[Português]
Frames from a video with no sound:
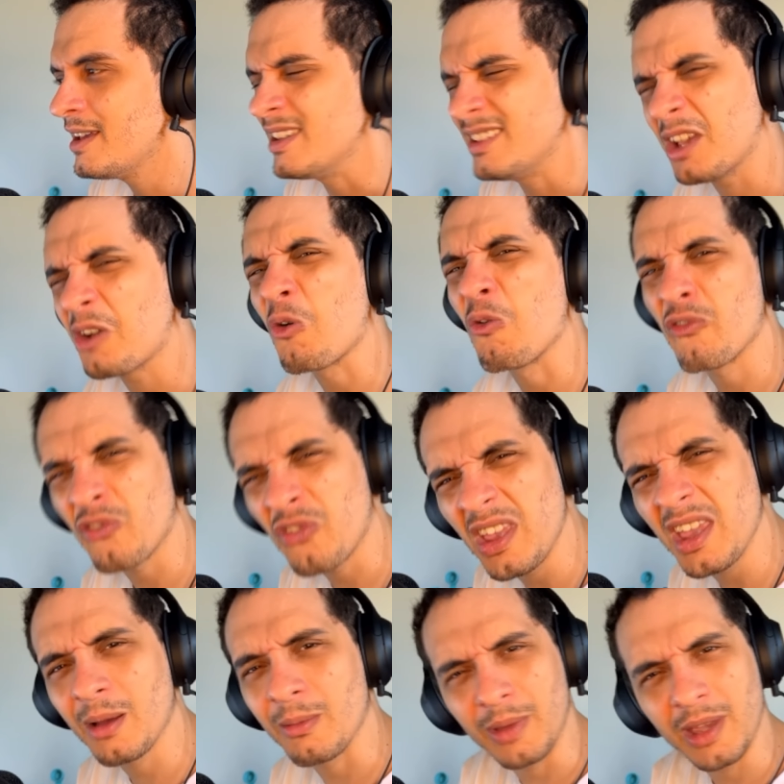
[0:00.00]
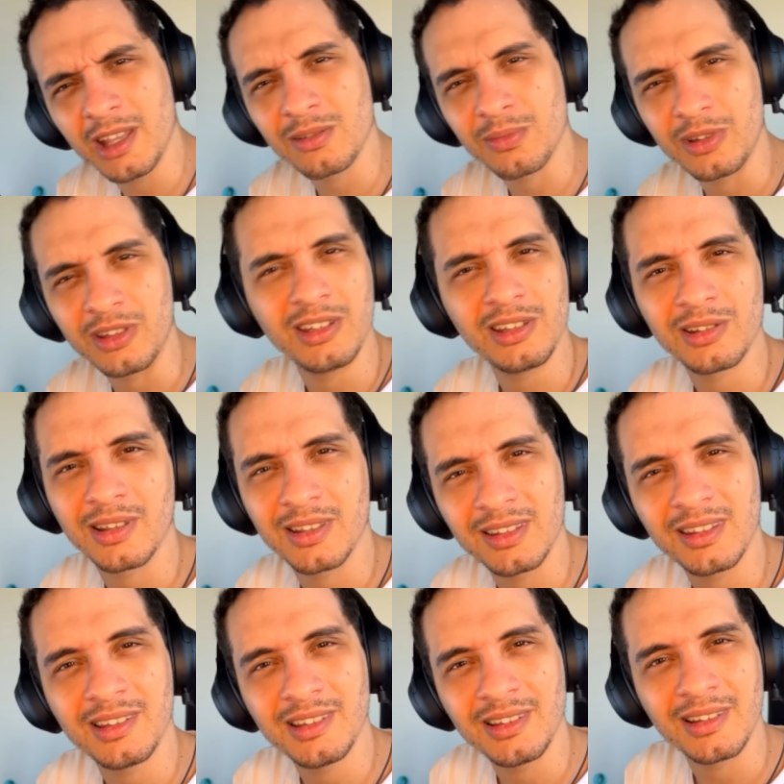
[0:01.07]
Você confia mesmo nisso,
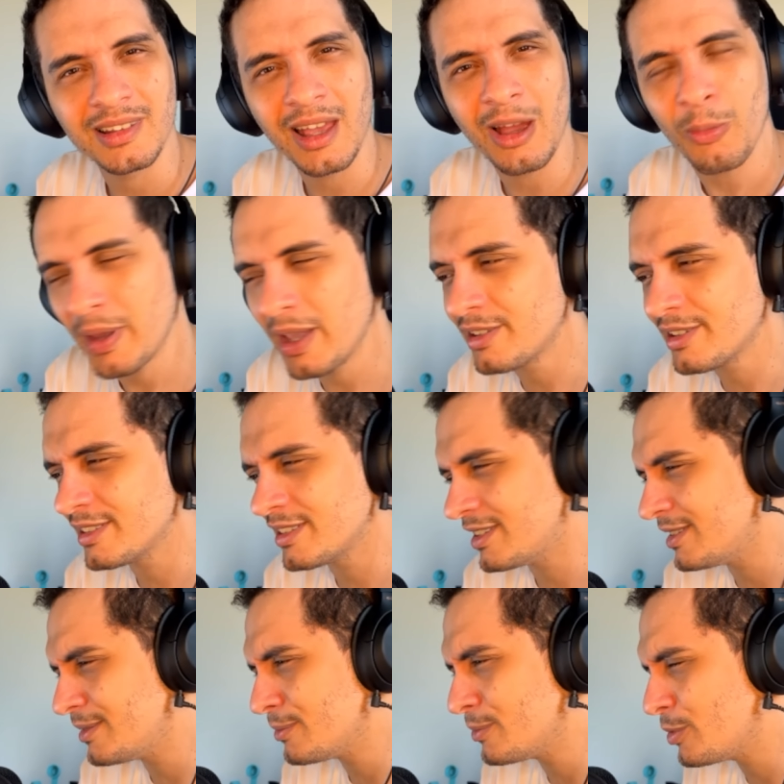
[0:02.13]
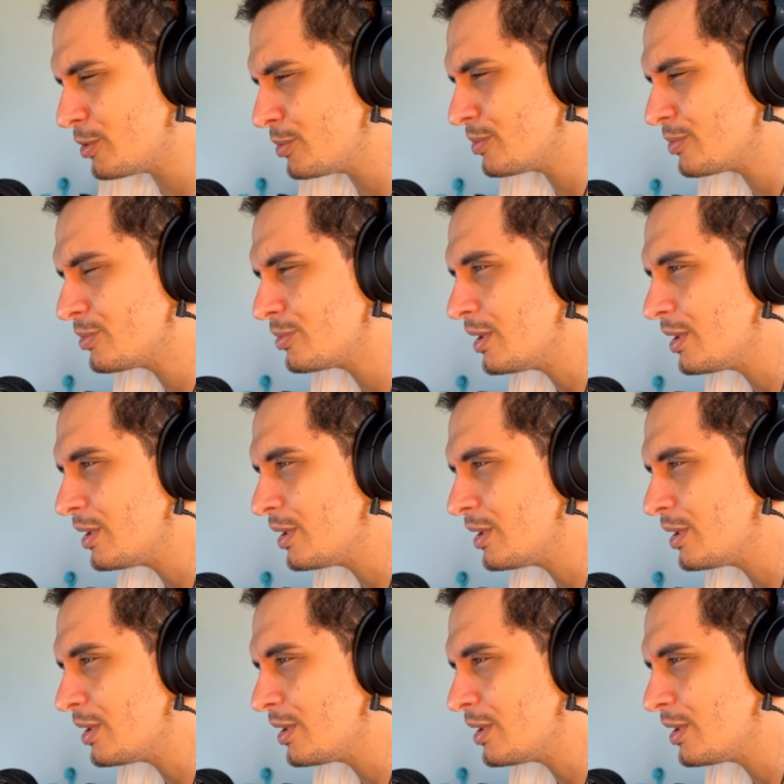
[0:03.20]
assim? Realmente, assim, tipo,